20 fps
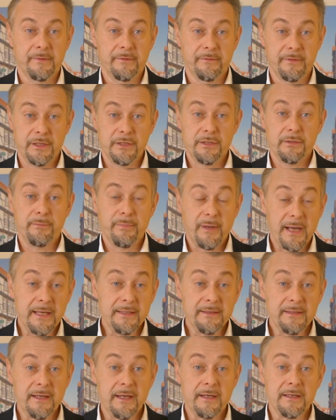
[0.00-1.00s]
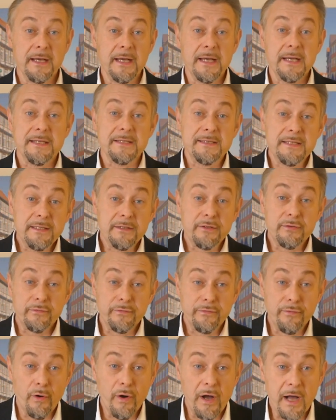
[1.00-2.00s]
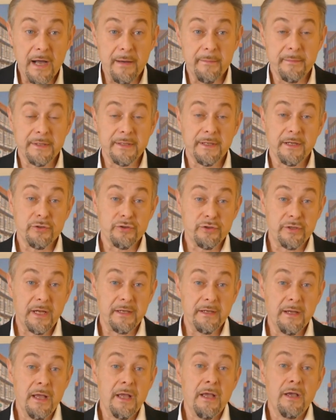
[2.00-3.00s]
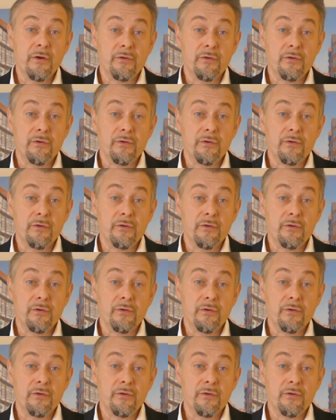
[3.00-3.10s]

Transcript: Welchen Beitrag Sie zu Vorhaben in der Stadt